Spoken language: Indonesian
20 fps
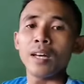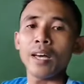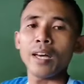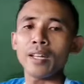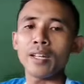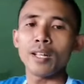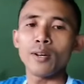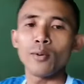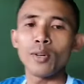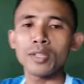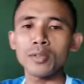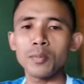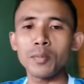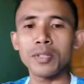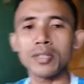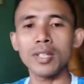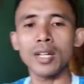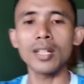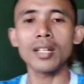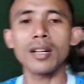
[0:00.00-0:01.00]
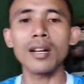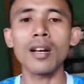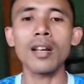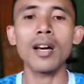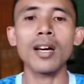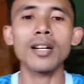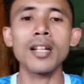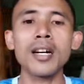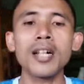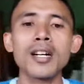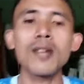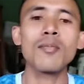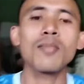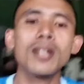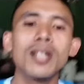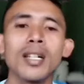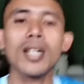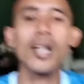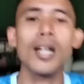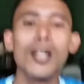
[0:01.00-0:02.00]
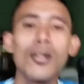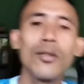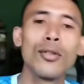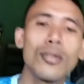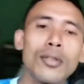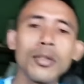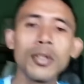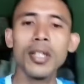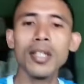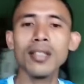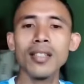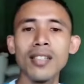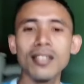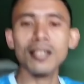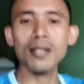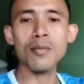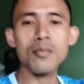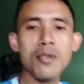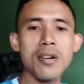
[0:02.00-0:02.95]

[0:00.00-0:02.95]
Edelweiss menjadi ladang keberkahan untuk kita